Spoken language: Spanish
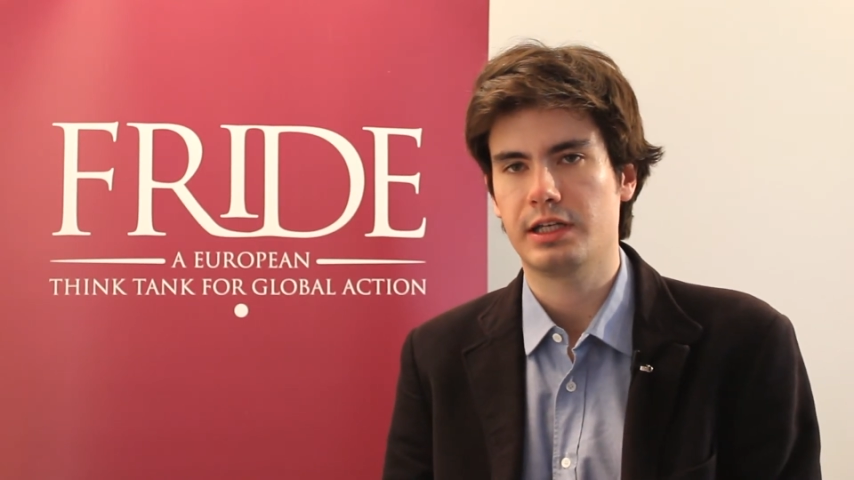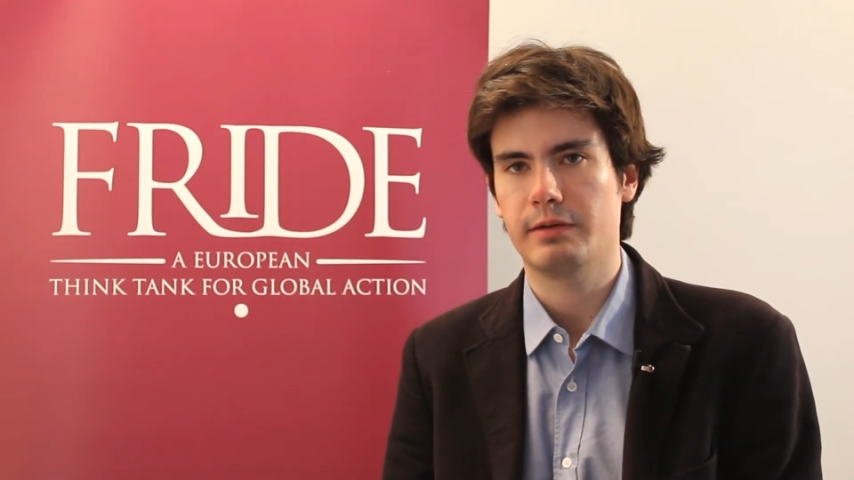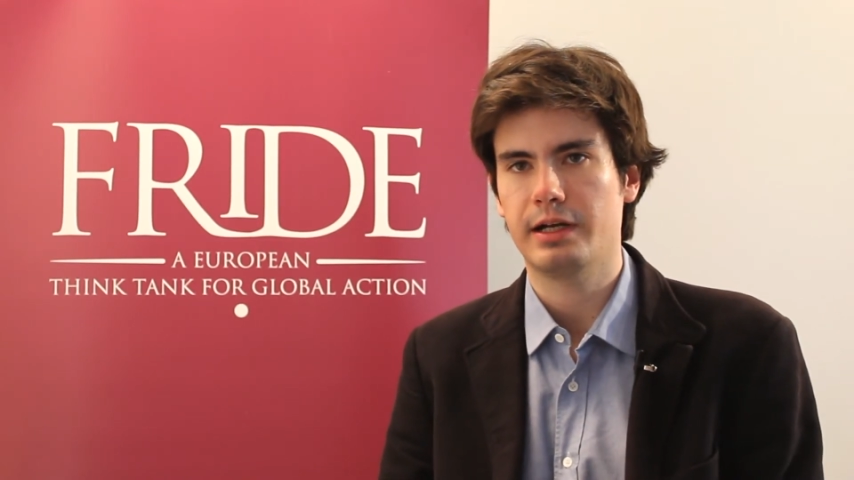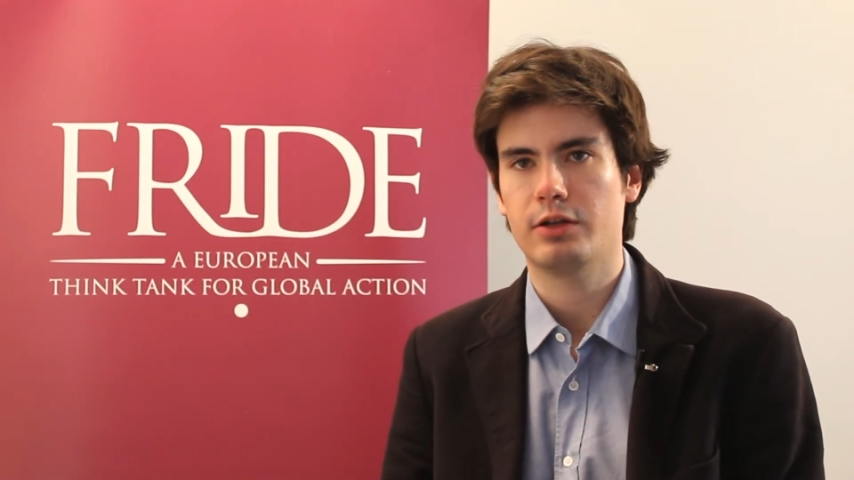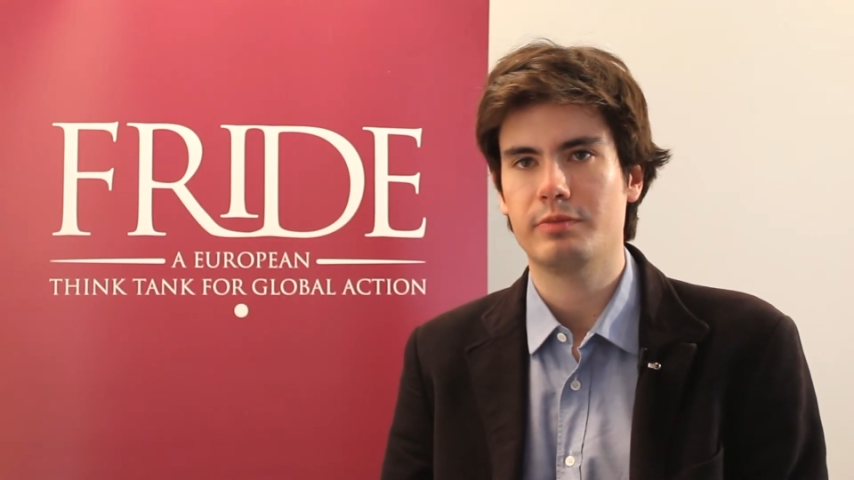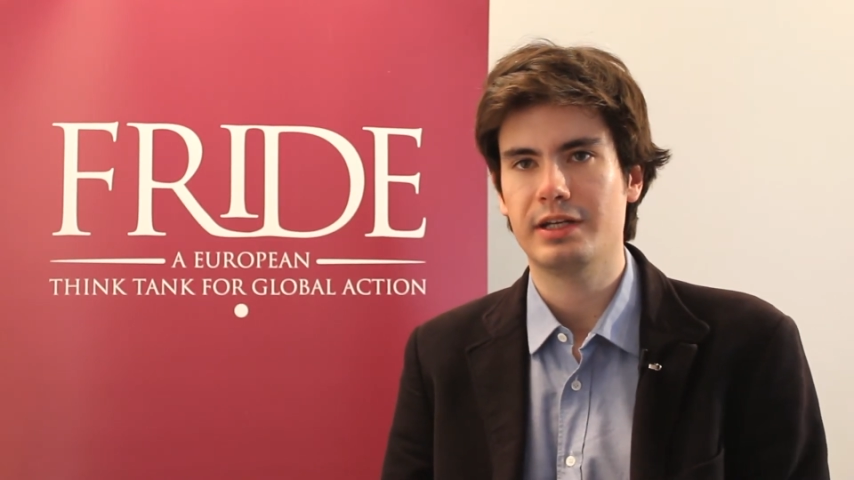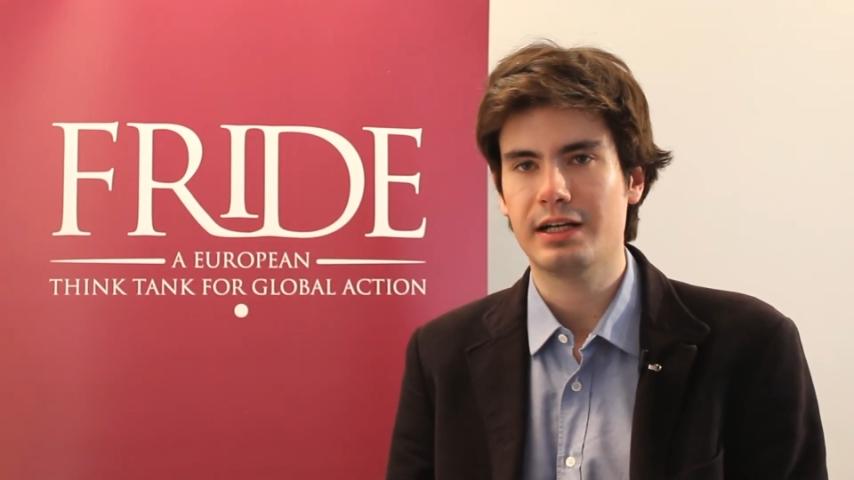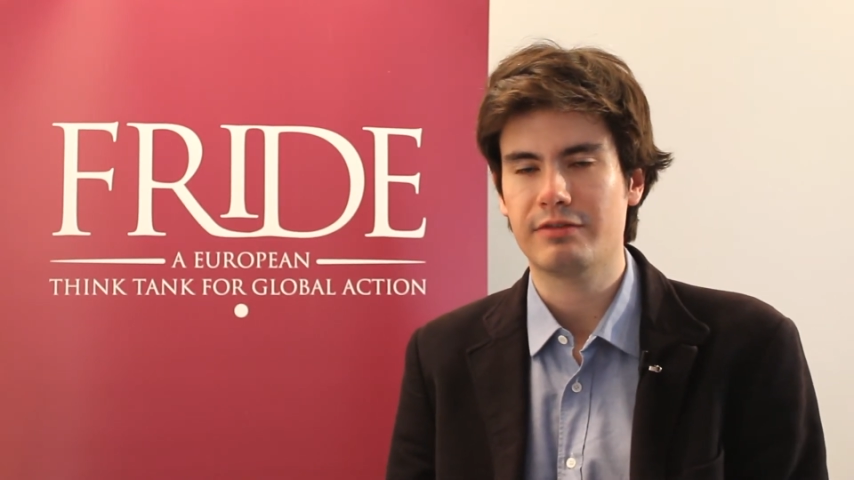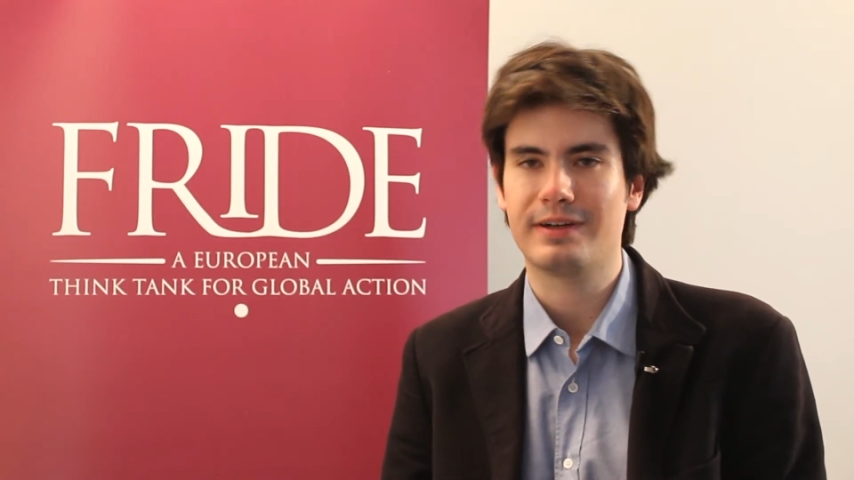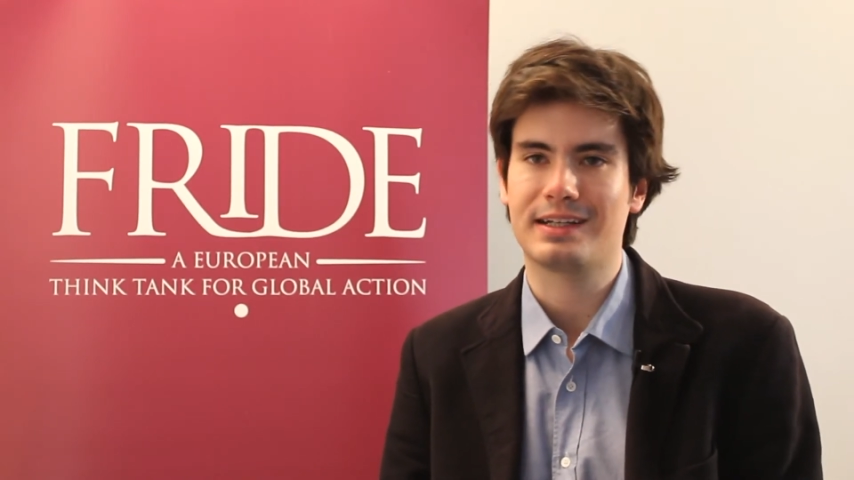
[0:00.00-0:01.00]
que van a
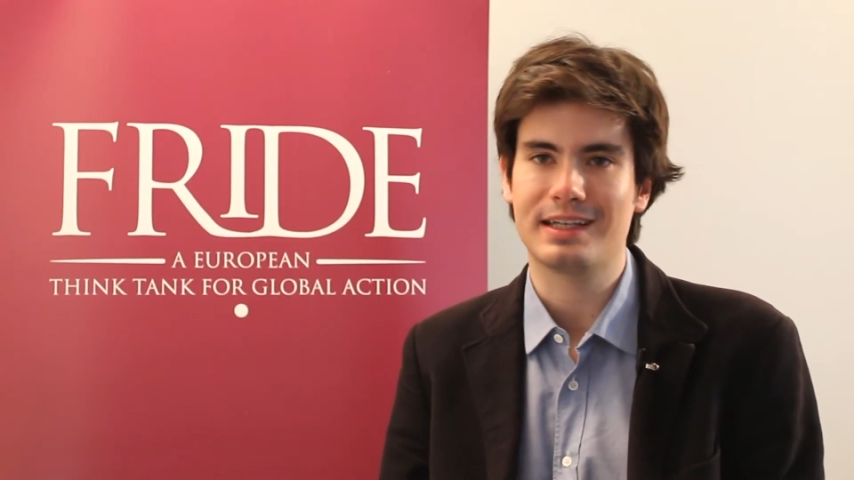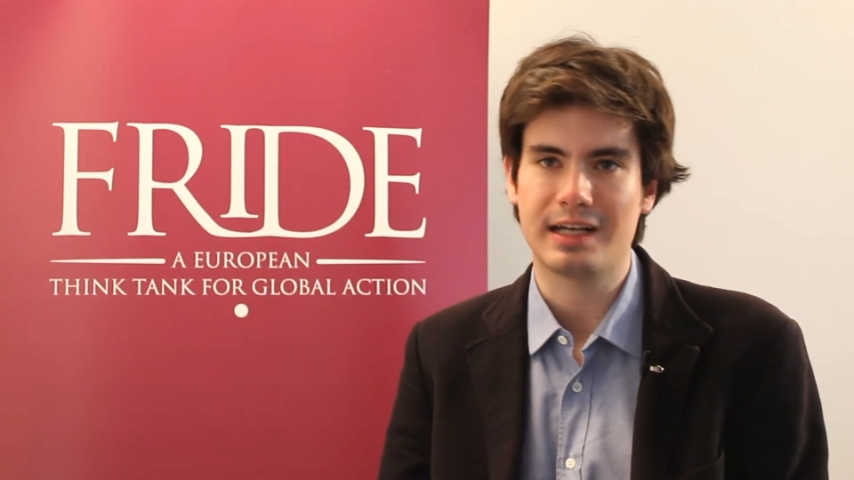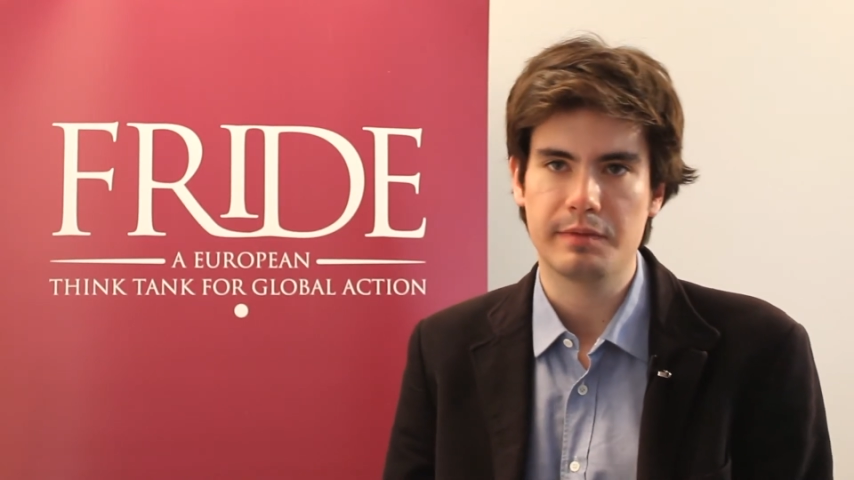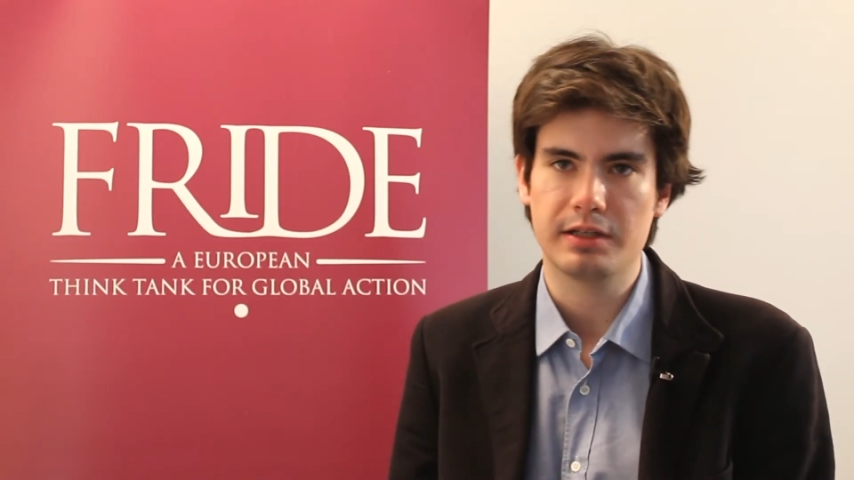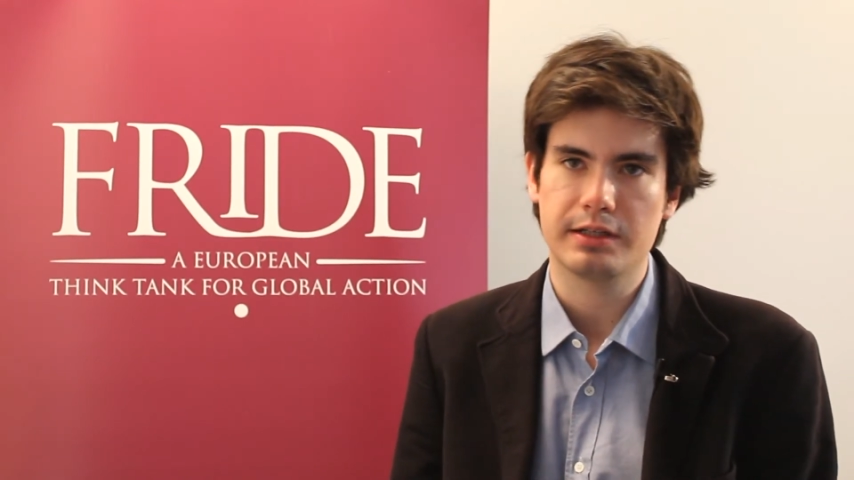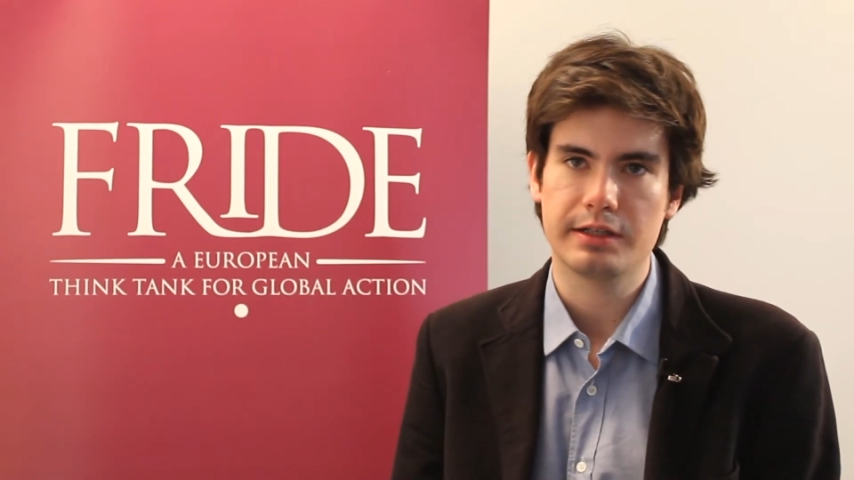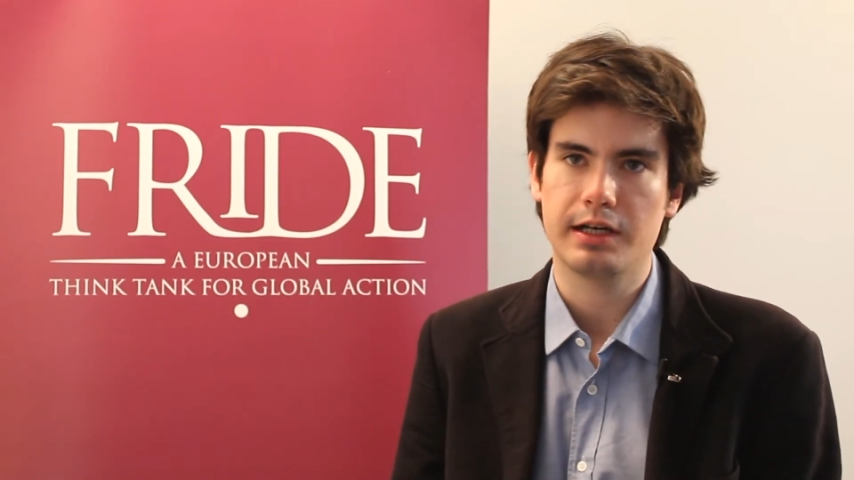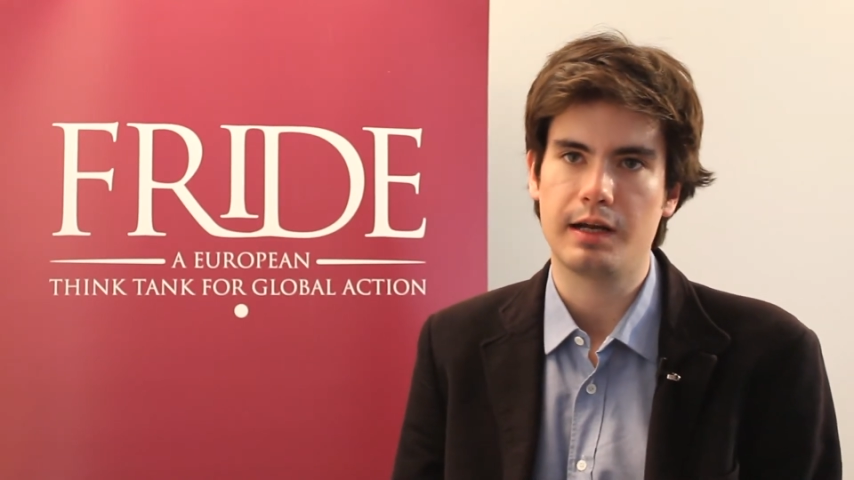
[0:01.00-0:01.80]
dominar fácticamente